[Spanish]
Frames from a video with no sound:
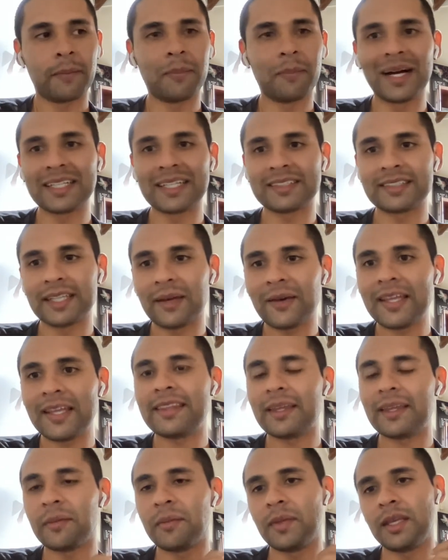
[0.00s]
más de
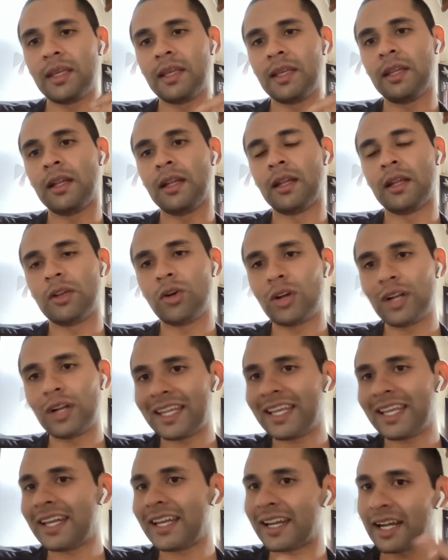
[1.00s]
20 mil
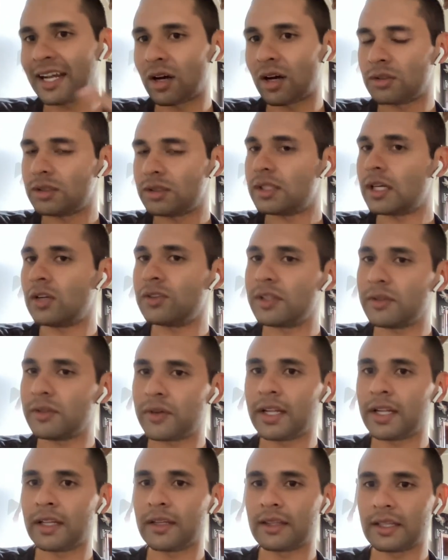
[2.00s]
dólares generados a los
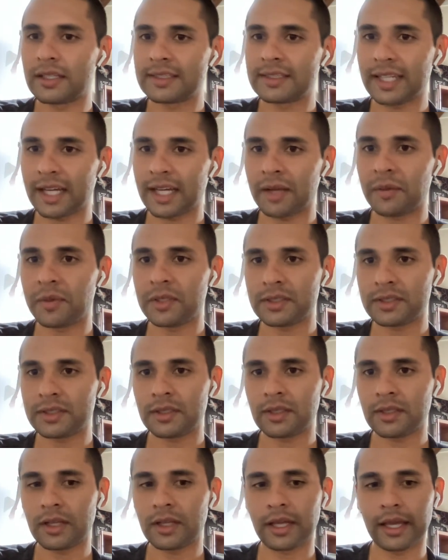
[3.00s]
diferentes
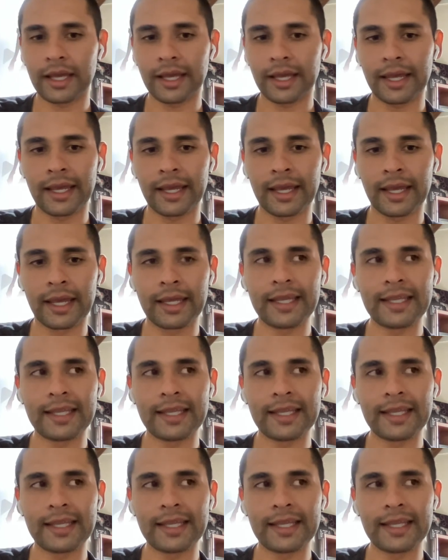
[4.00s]
drivers eh,